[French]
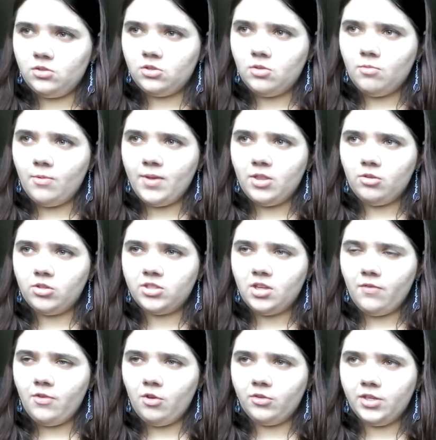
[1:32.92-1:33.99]
Seulement maintenant
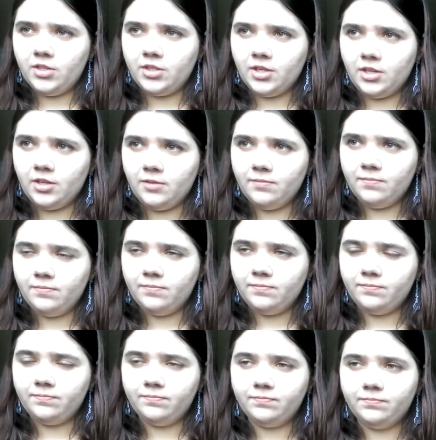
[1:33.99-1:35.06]
sa vie en détail.
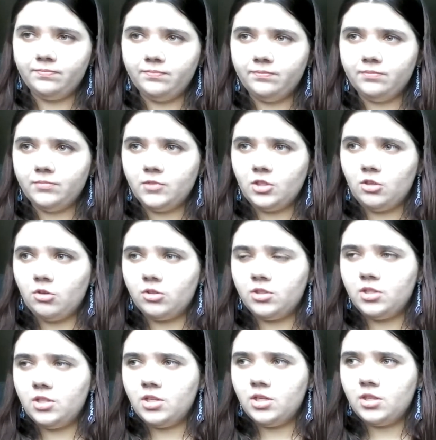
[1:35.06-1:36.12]

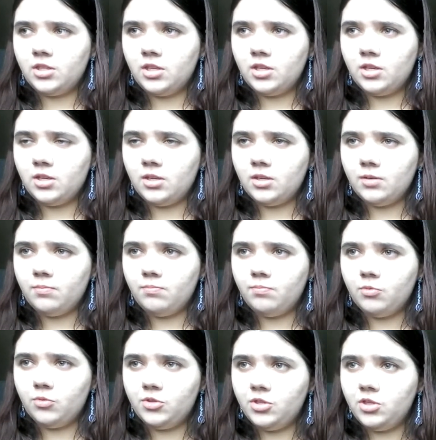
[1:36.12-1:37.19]
Quand il était
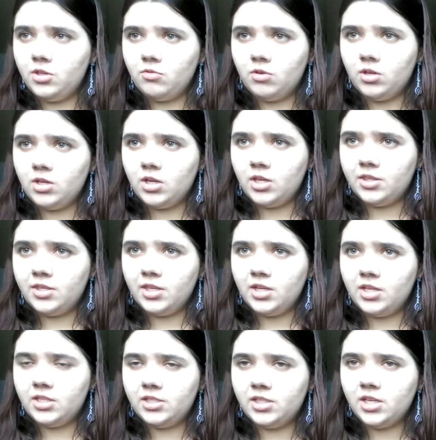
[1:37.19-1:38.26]
petit, quoi, il a été
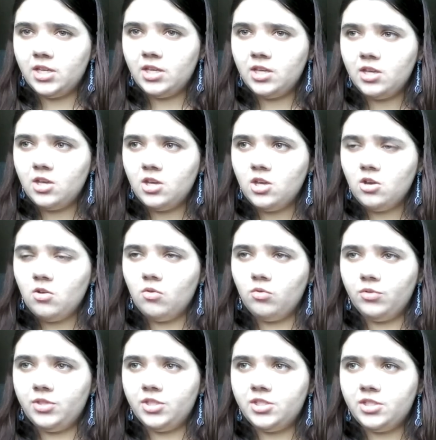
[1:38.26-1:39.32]
laissé
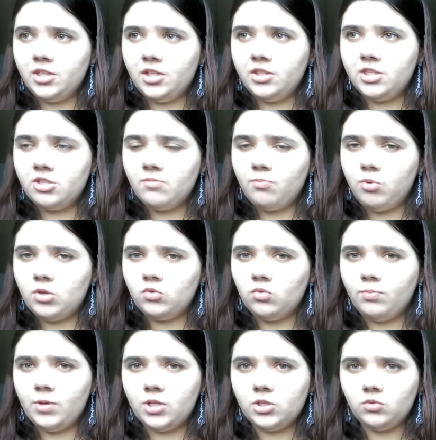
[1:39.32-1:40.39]
au district des hommes
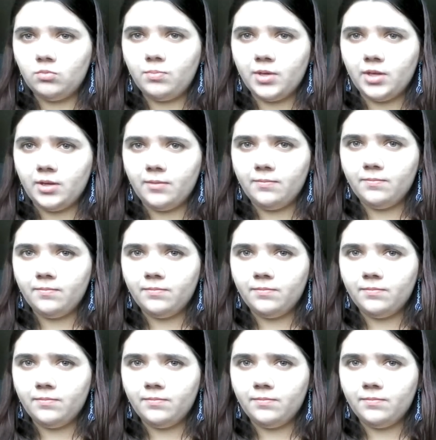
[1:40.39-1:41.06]
poissons par son père.